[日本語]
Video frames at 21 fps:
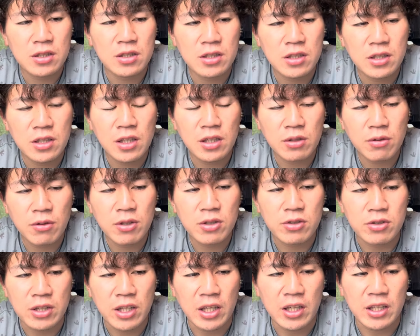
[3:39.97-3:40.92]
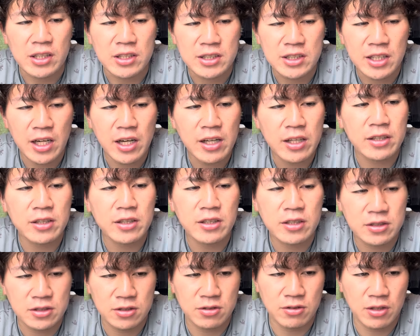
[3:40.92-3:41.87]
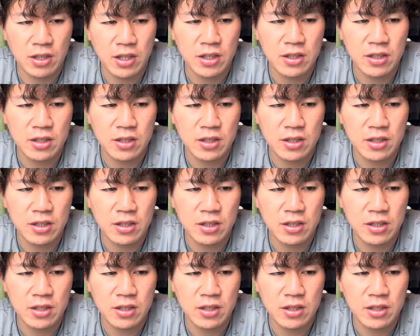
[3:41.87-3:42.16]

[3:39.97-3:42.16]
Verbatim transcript: 言い方悪く言ったらね、チャラいんですよね。